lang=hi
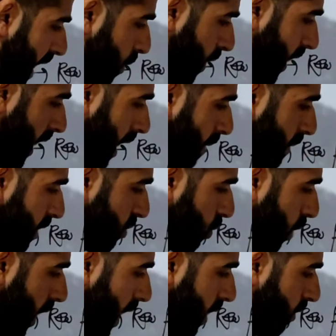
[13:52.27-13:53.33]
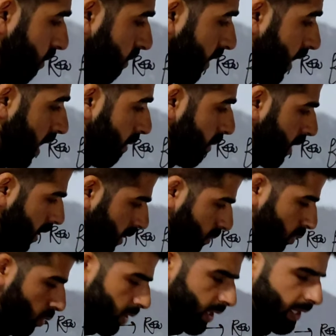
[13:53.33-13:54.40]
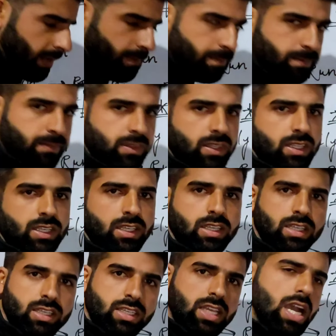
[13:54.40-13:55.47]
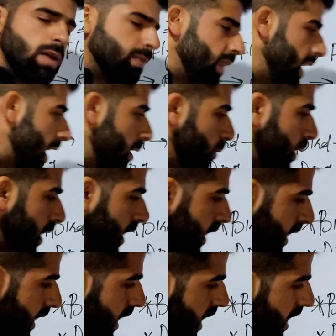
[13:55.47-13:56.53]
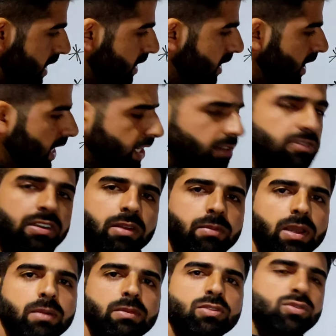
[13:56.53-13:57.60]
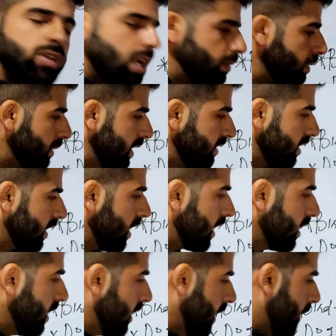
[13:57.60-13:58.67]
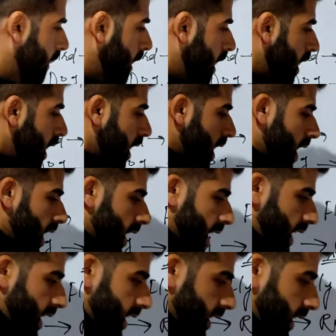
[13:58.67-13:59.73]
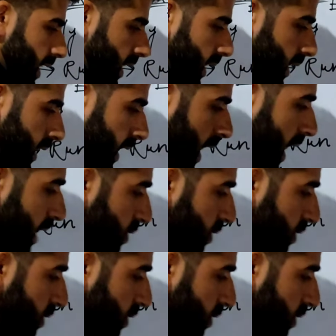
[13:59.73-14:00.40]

ग्रेविटी हम इसको एक फिनामिनन बोलते हैं ये आपकी लेवल का नहीं है आज लेकिन फिर भी हम इसको यहाँ पे मेंशन कर देंगे ये